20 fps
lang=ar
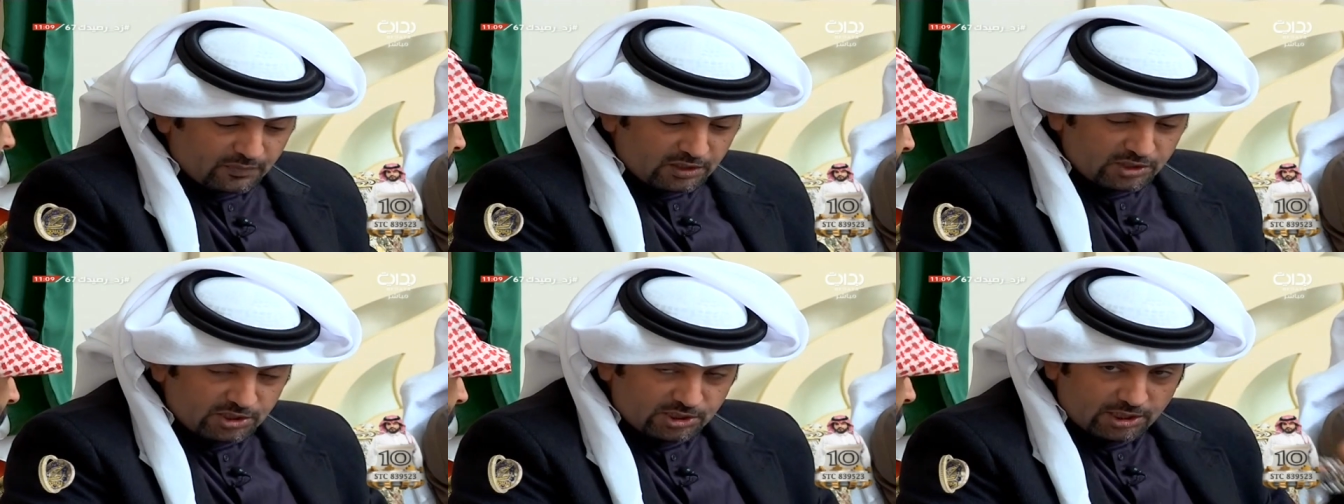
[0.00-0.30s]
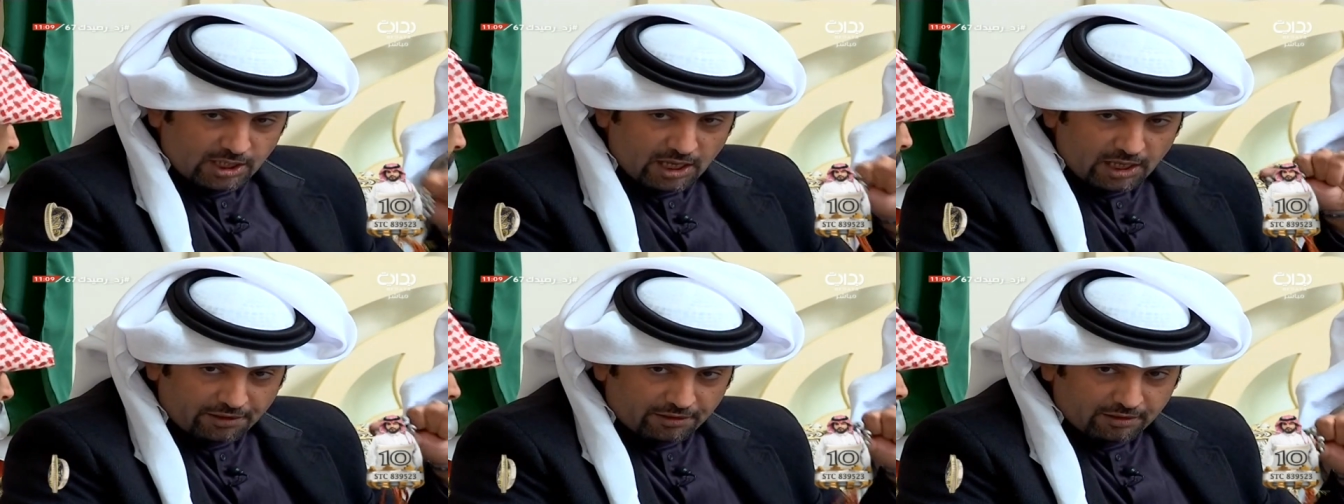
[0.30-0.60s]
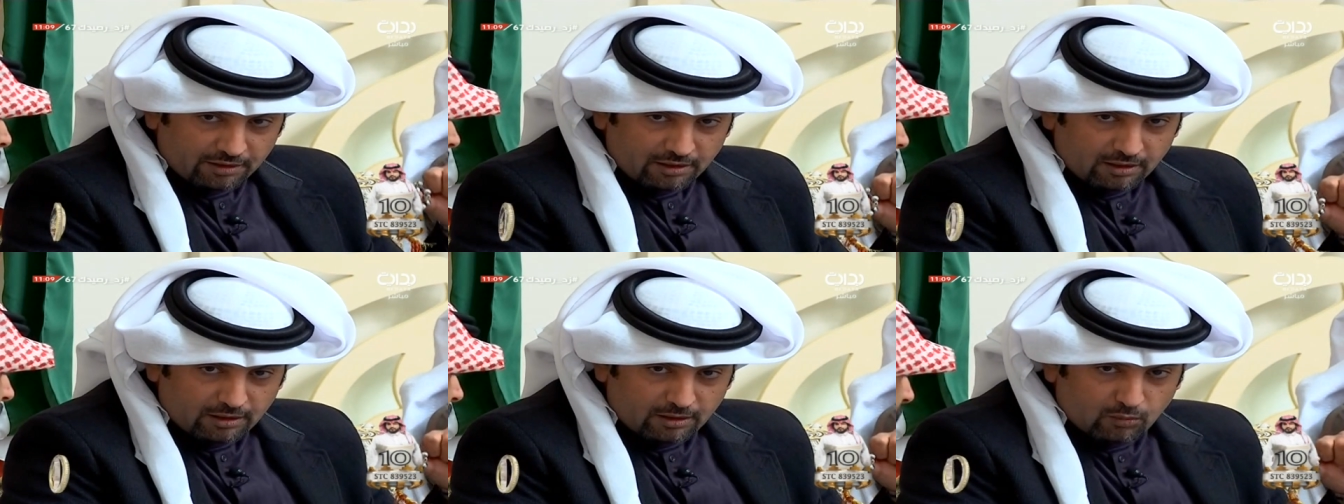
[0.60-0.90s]
الزهر
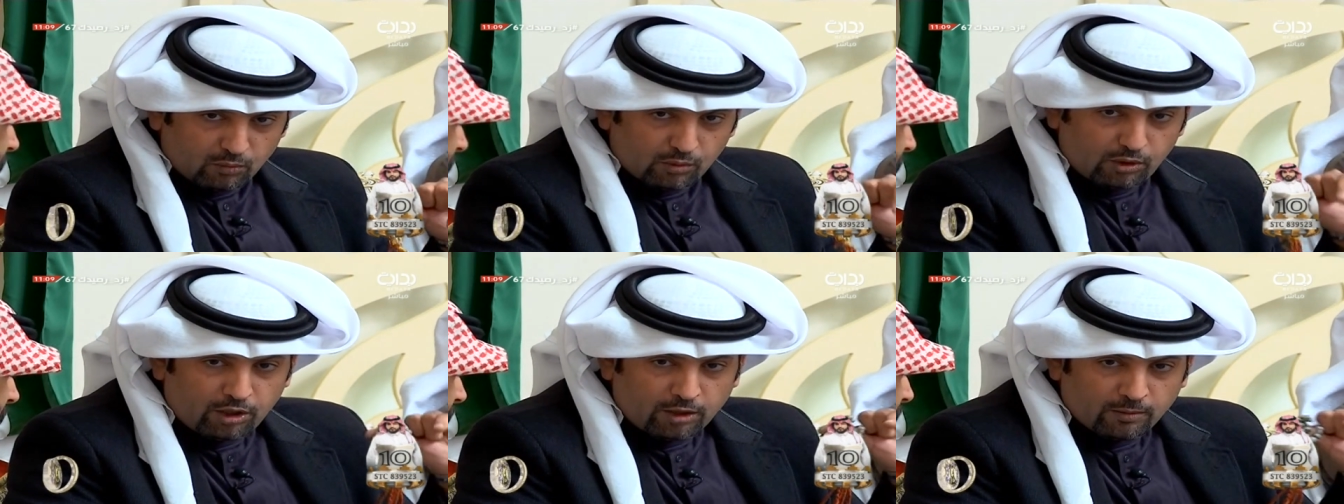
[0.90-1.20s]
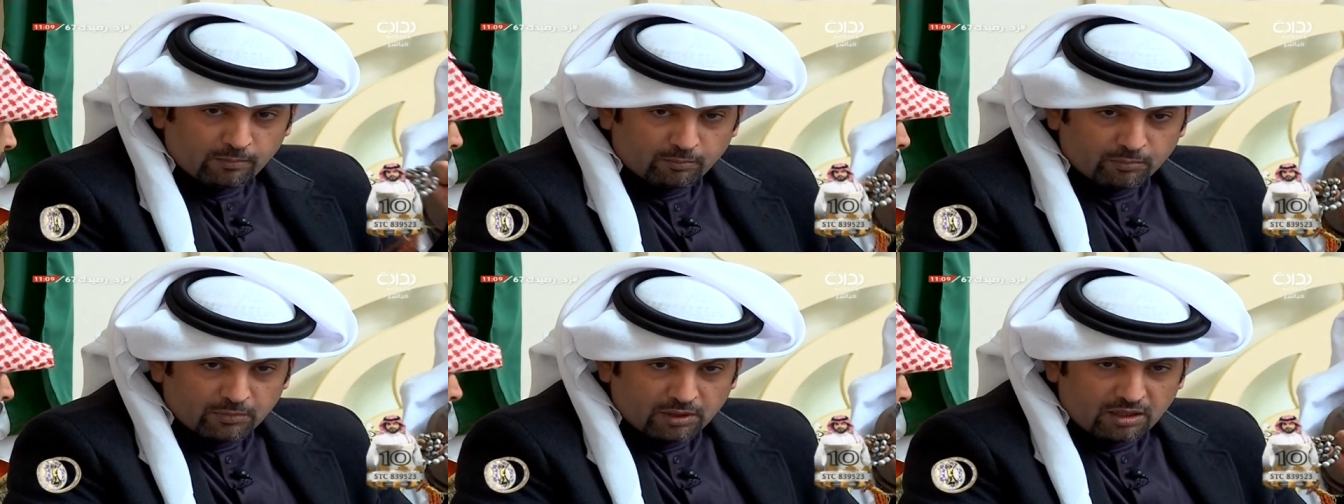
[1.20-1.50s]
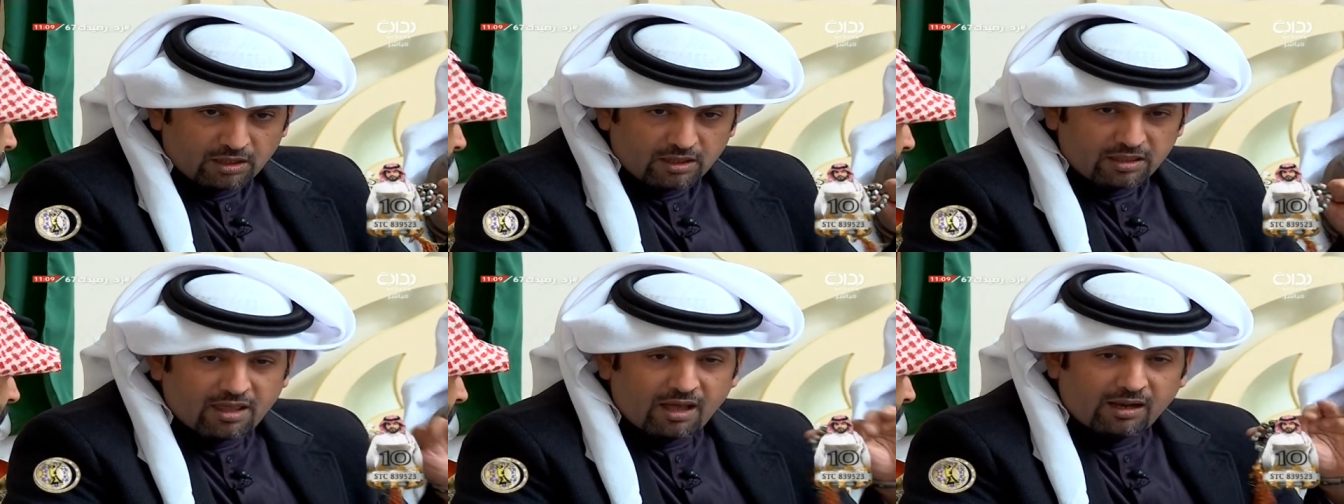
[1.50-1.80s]
والحب
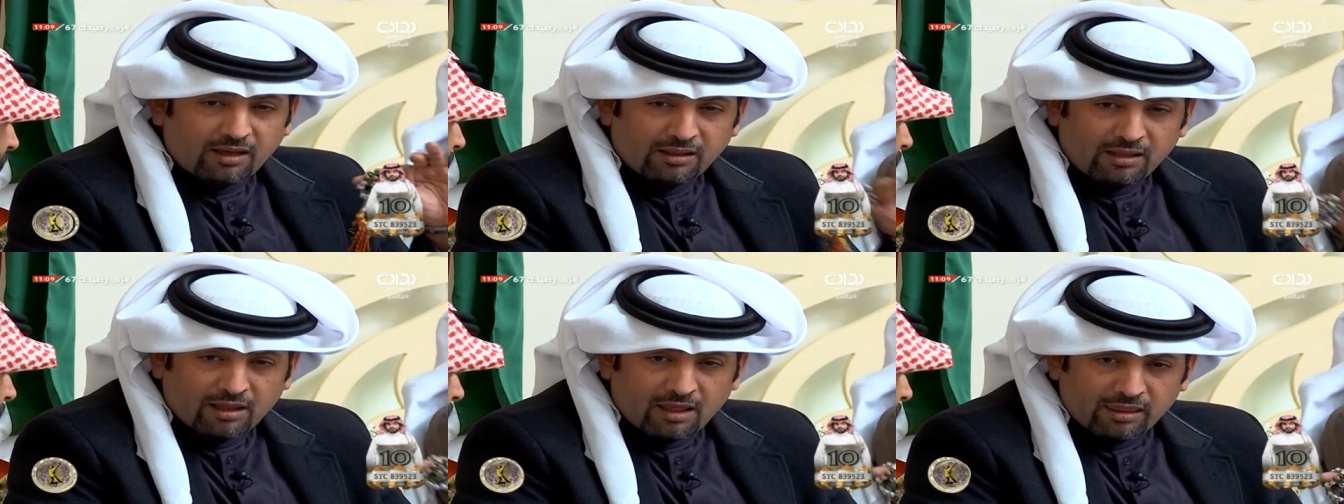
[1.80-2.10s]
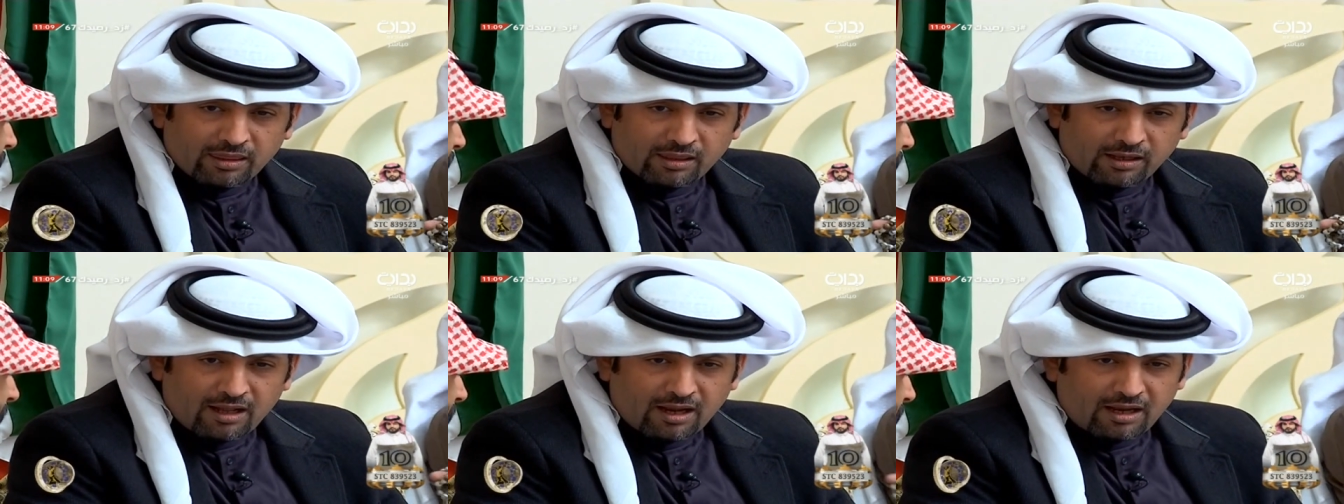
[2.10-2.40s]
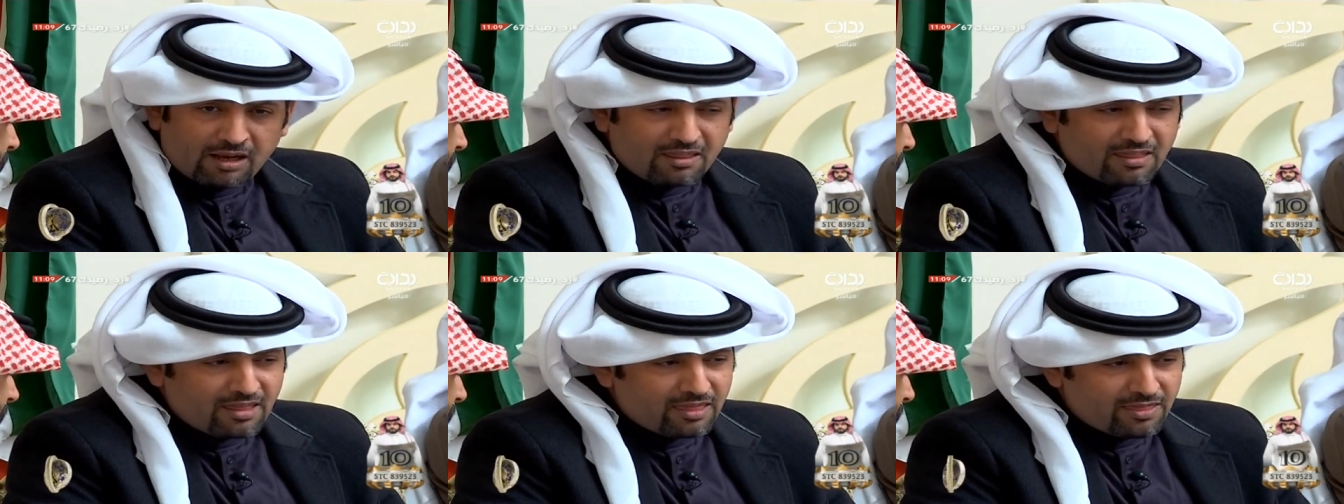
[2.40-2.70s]
ثالثها
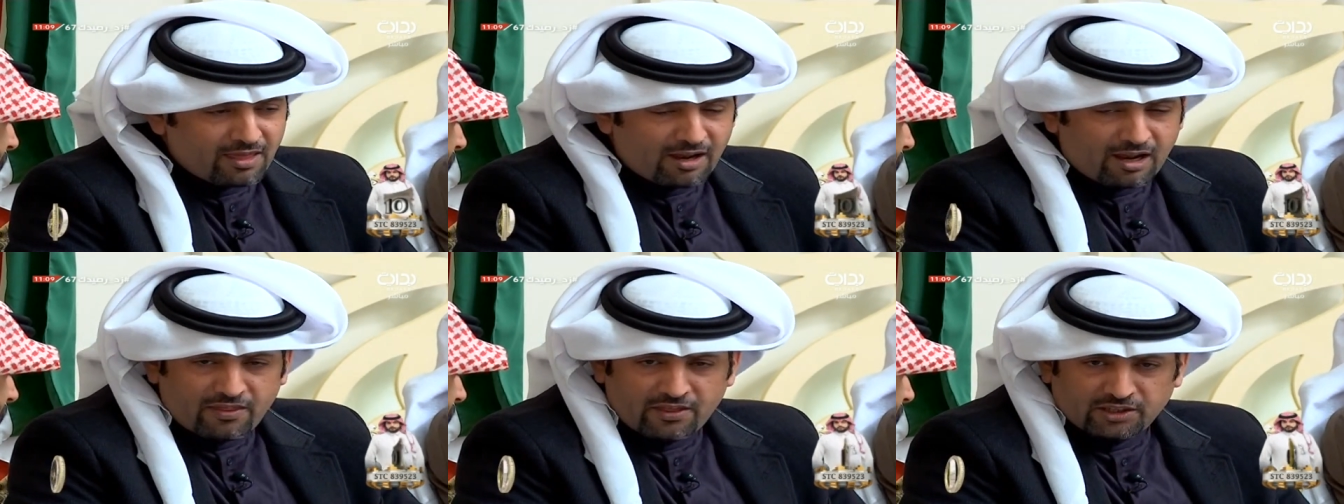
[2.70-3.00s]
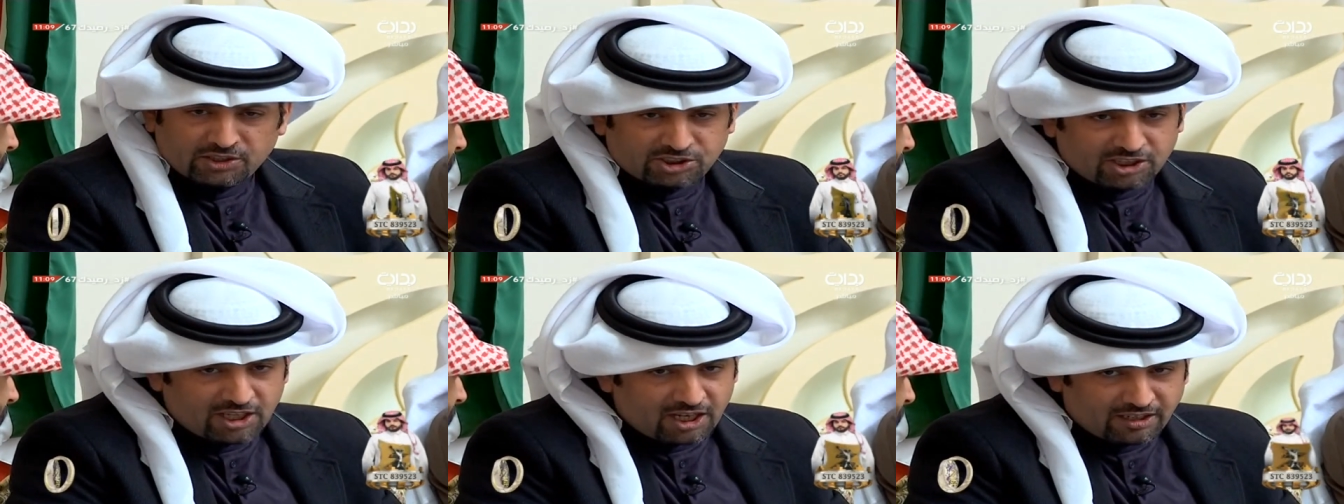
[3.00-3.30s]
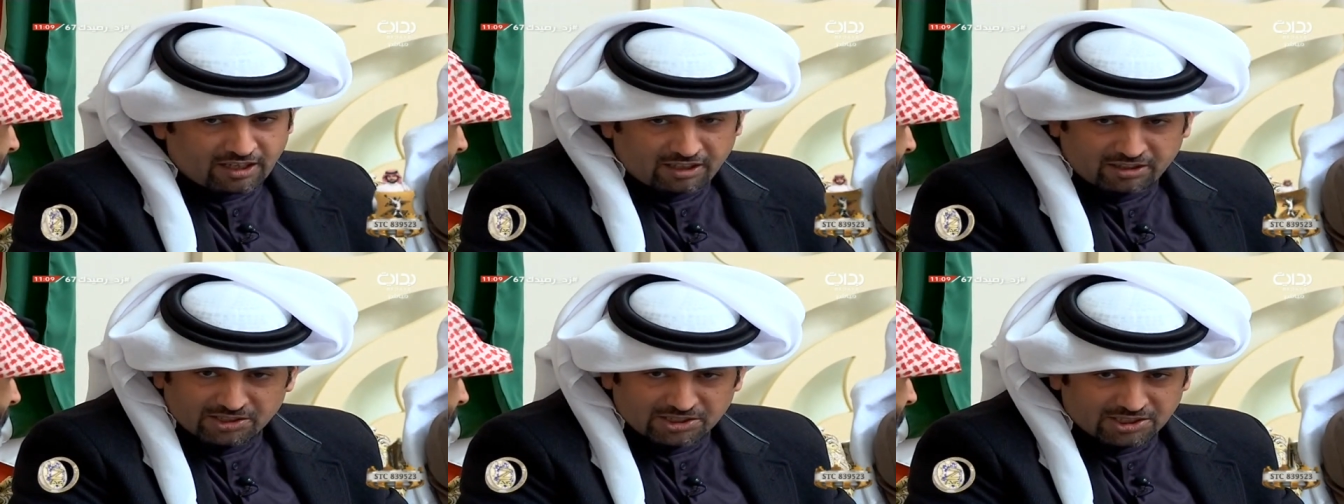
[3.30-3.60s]
الضلال إذا ثلاث
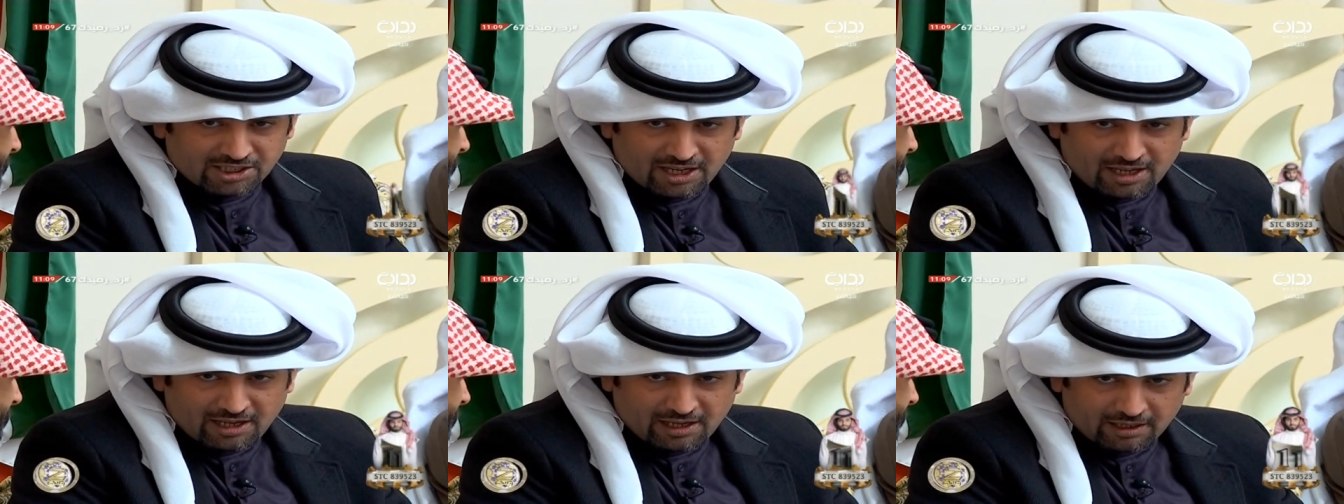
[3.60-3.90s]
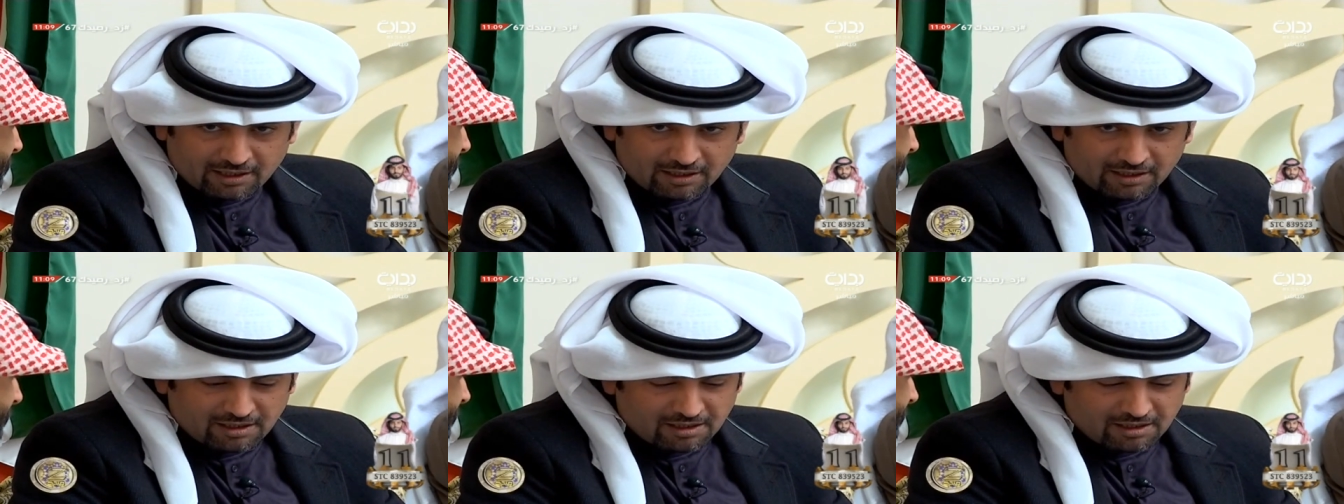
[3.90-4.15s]
أشياء ناقصها